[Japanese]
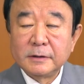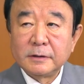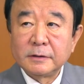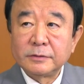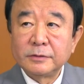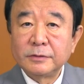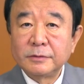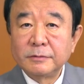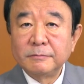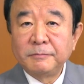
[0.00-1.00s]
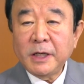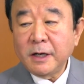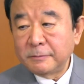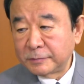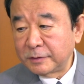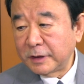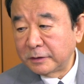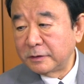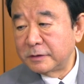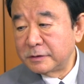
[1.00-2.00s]
ペーカムっていうのが
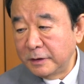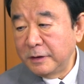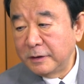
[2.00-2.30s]
あってですね、